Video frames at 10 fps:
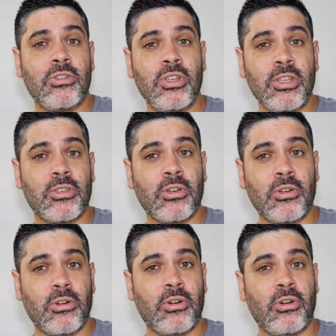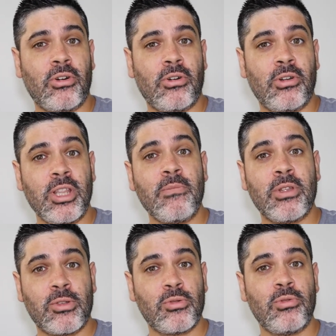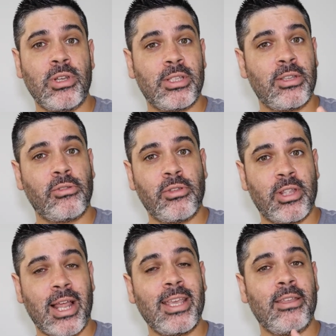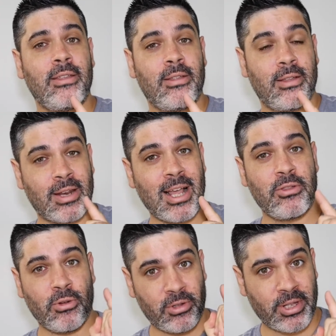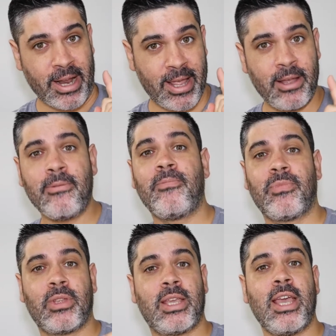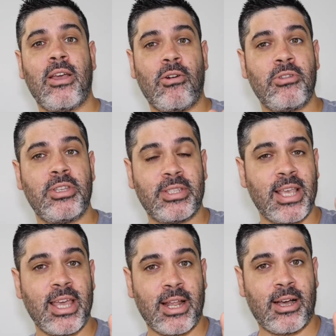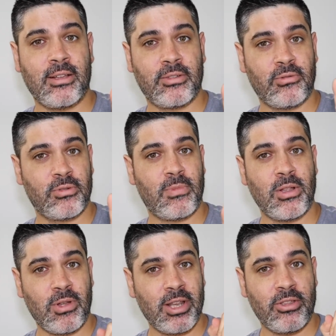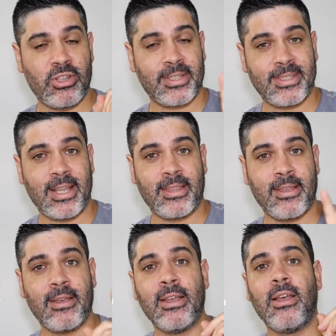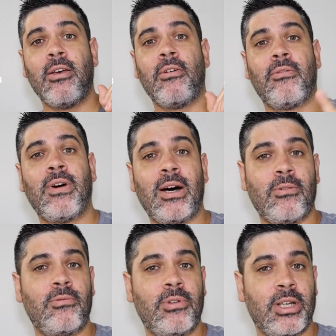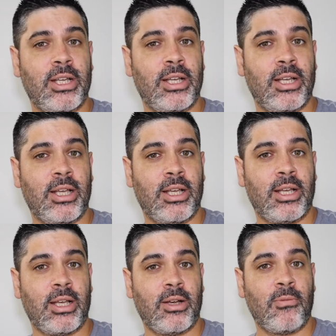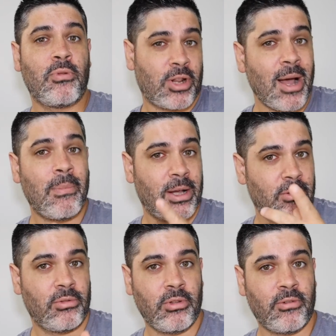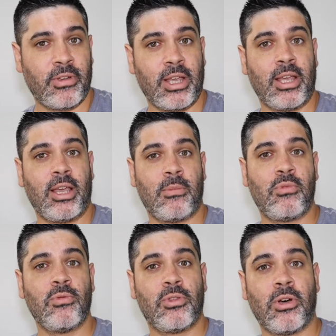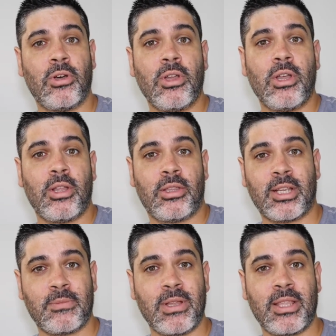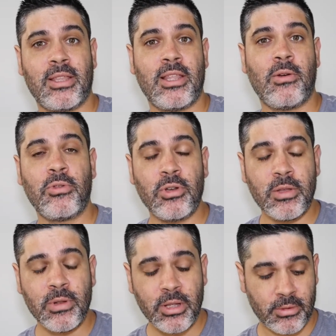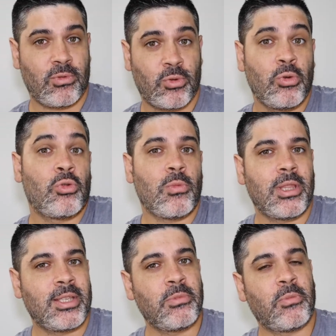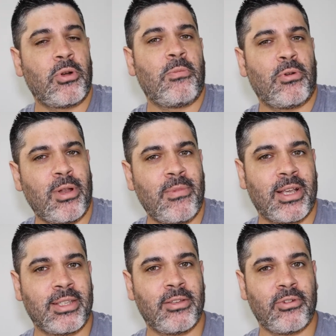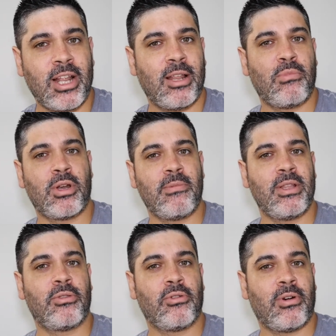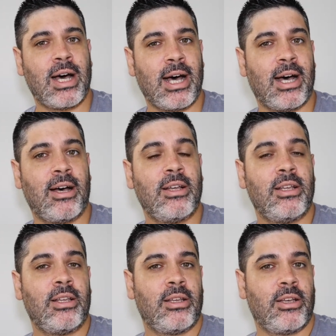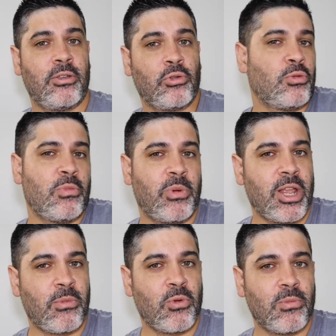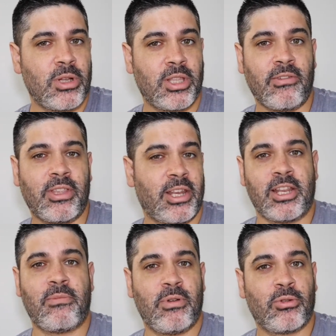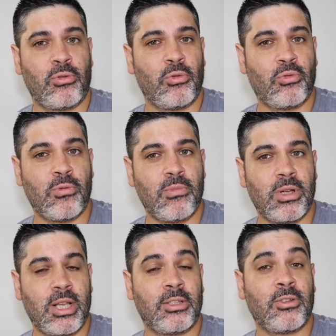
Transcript: Ci sono libri sul sito di Rai Radio 3 che ogni sera, se non sbaglio, alle 17 fa un, uh, un programma dove appunto trasmette degli audiolibri. Su YouTube ad esempio però il problema è che se non hai l'abbonamento a eh, YouTube Premium devi tenere aperto YouTube e